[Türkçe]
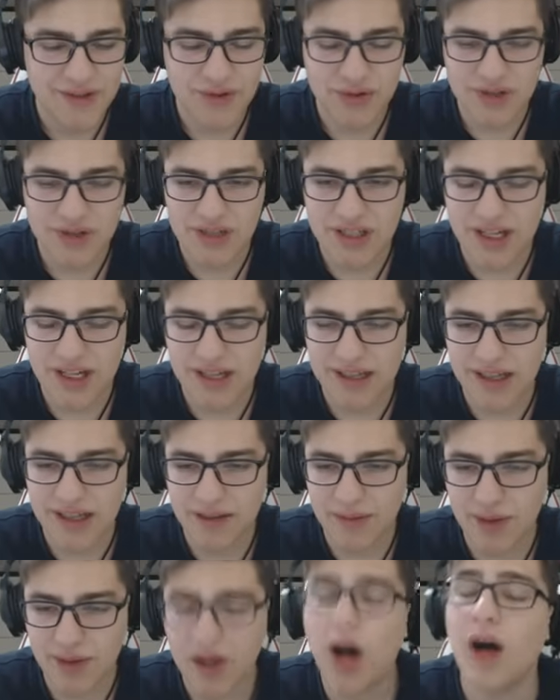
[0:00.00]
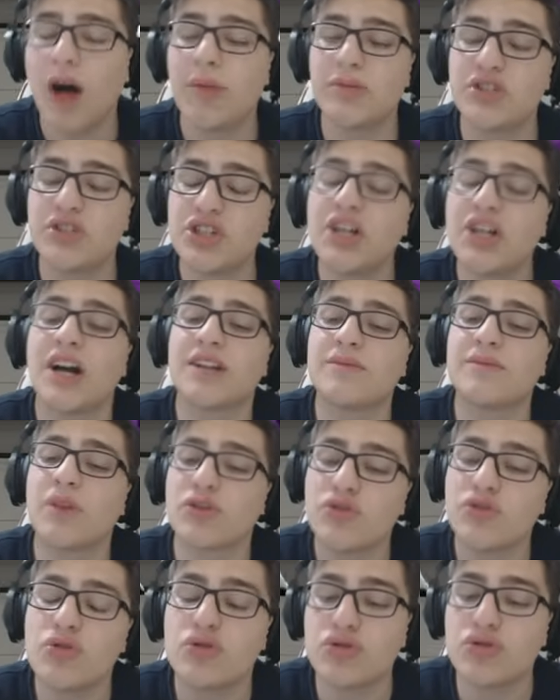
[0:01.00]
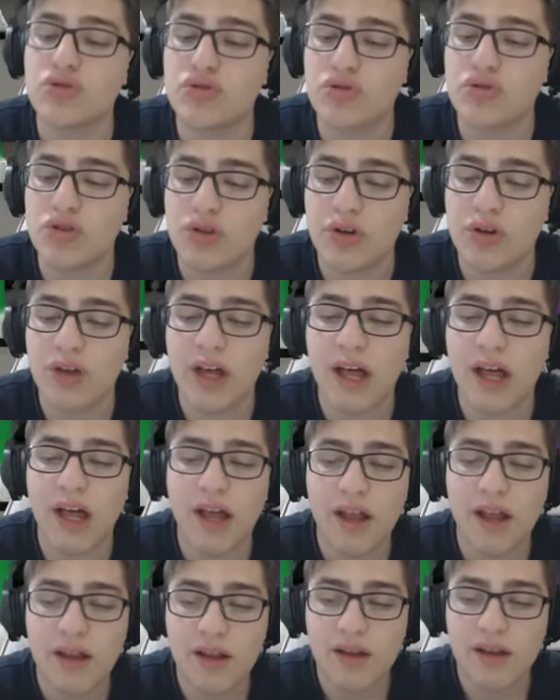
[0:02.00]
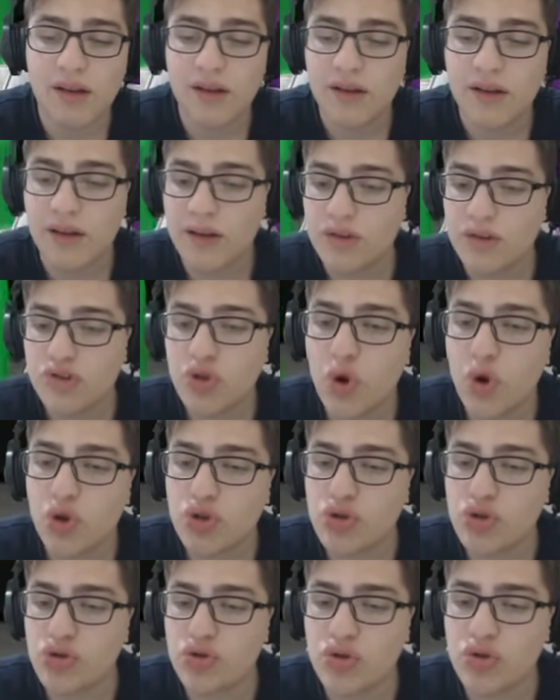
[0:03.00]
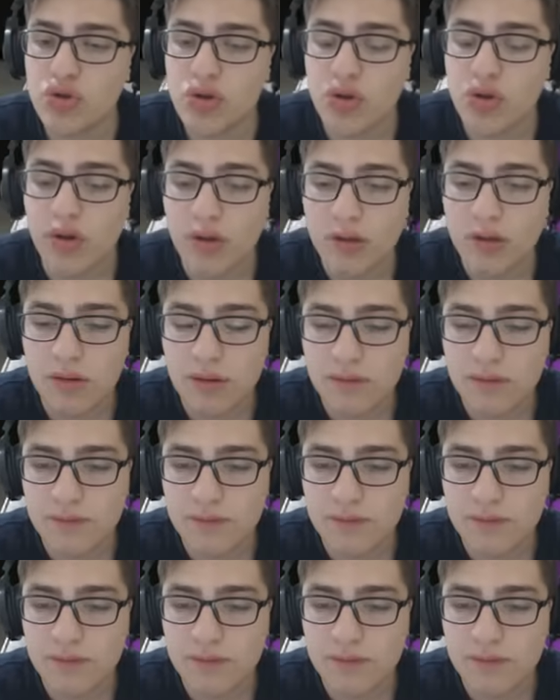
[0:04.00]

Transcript: Şunu çıkart abi. Abi çıkartmak çok uzun sürüyor ya. Çok uzun sürüyor.